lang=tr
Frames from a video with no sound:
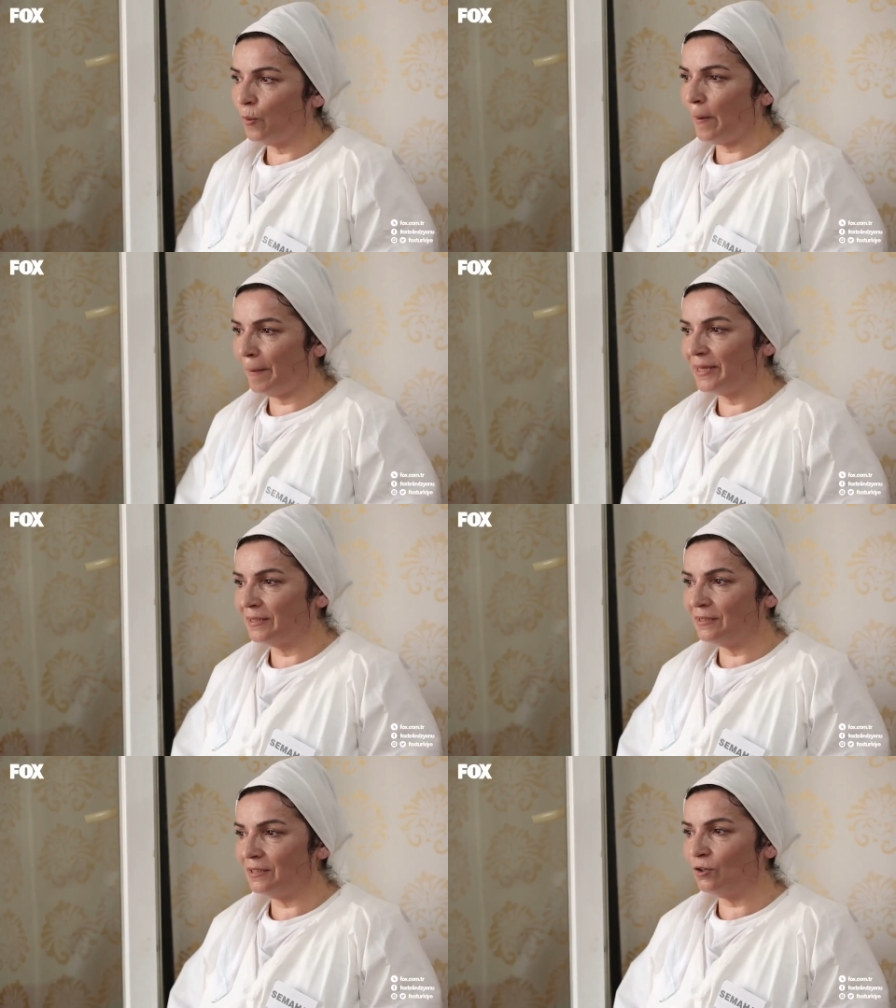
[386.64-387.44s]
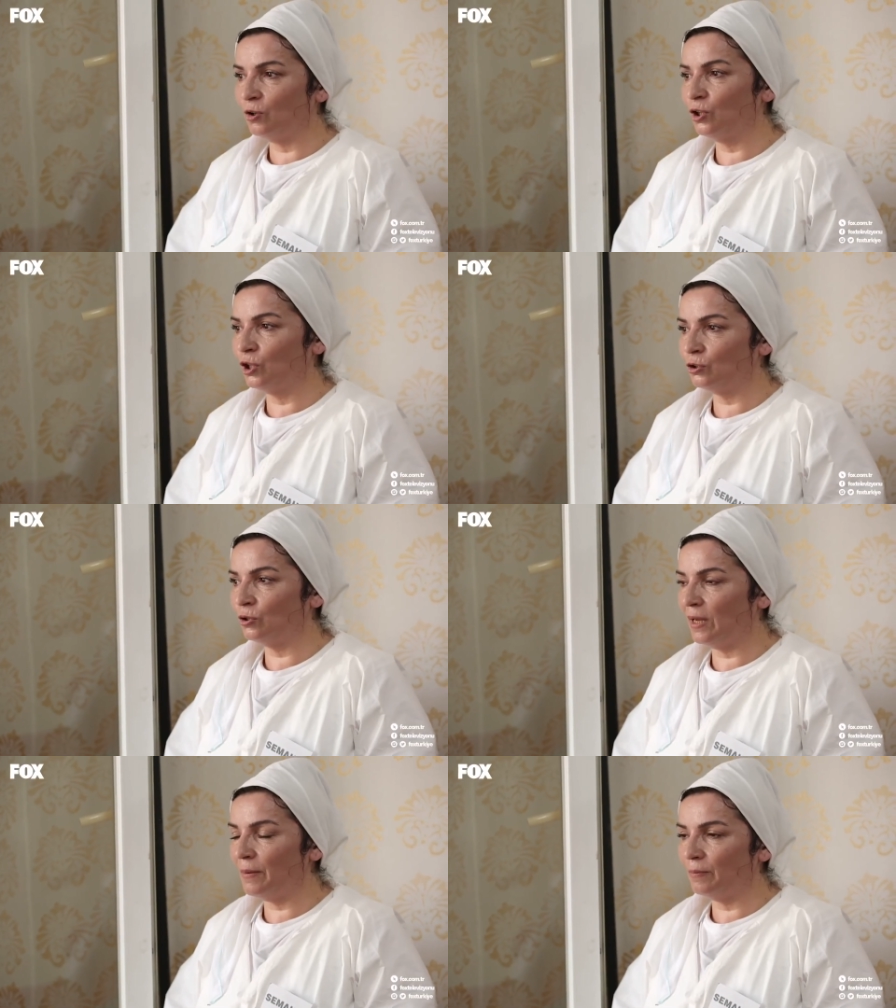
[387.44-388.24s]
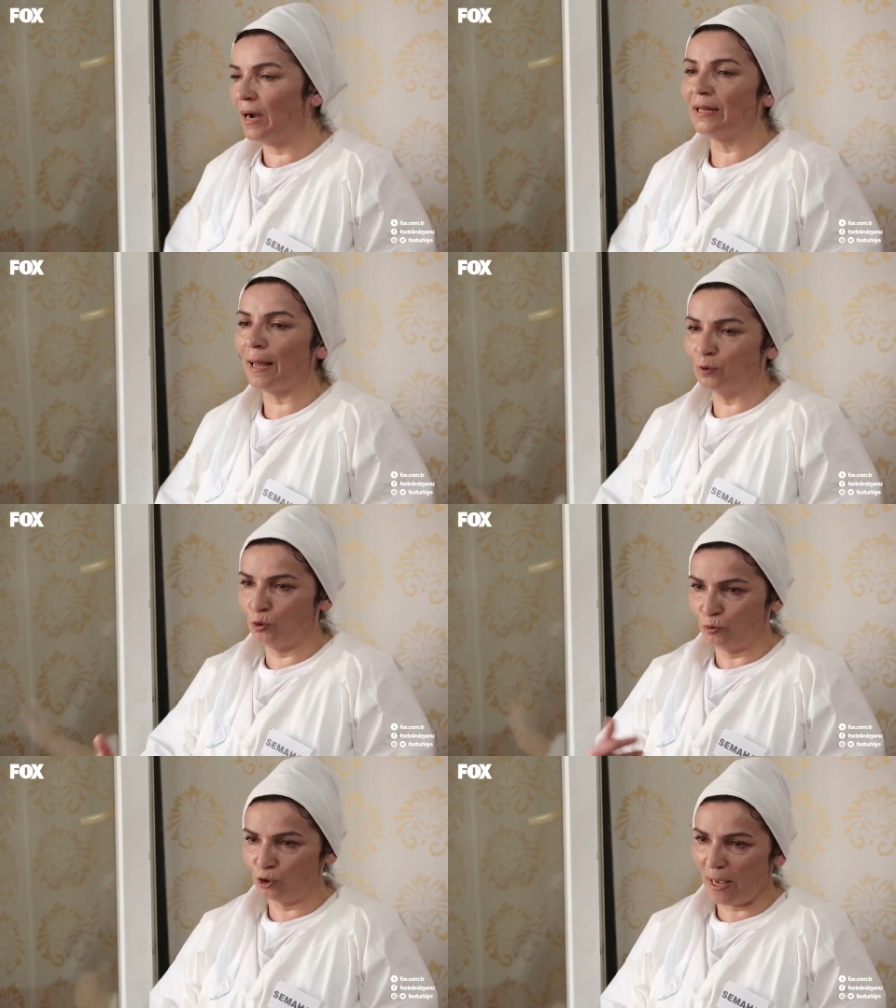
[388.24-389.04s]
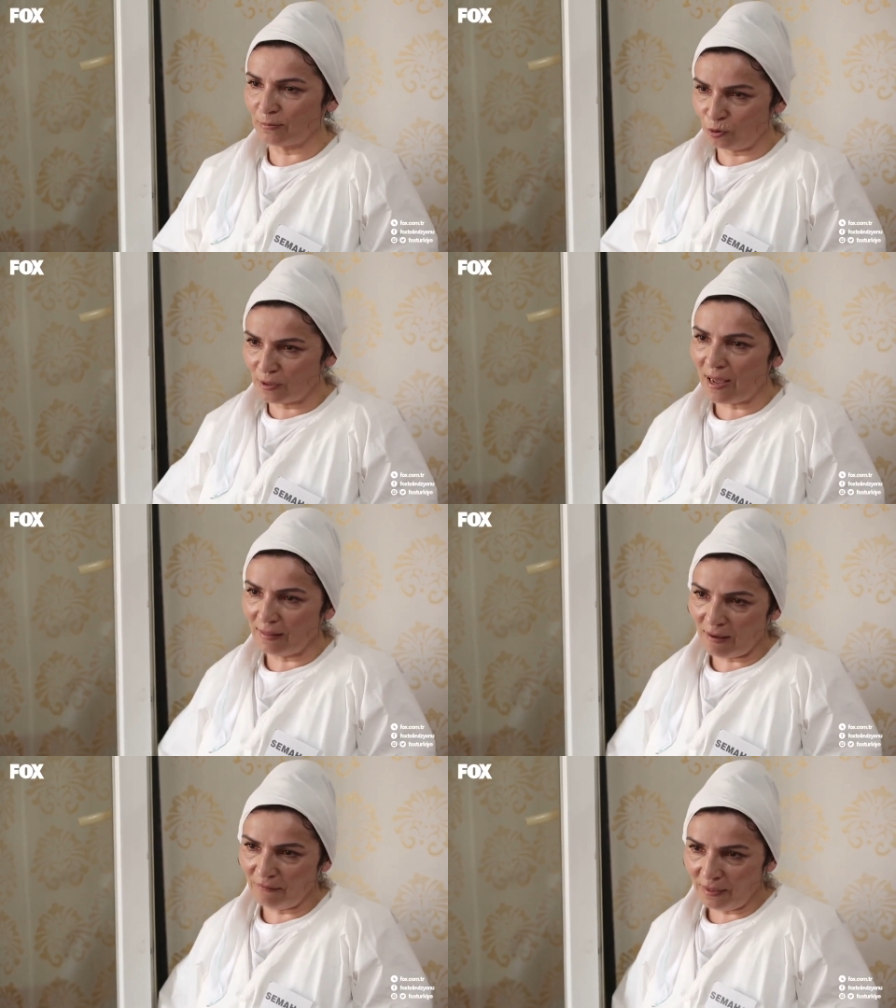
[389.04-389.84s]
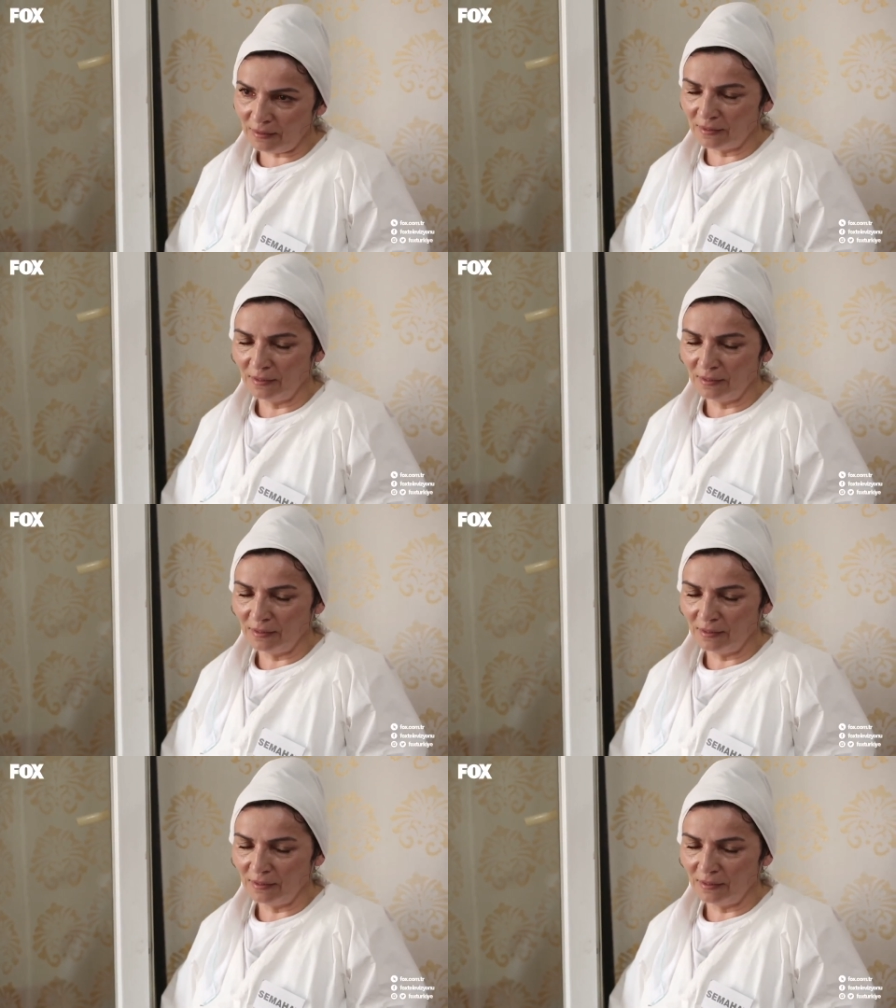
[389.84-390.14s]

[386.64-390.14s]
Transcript: Sonra babam gitti. Ondan sonra halam duymuş. Samsun'da halam var.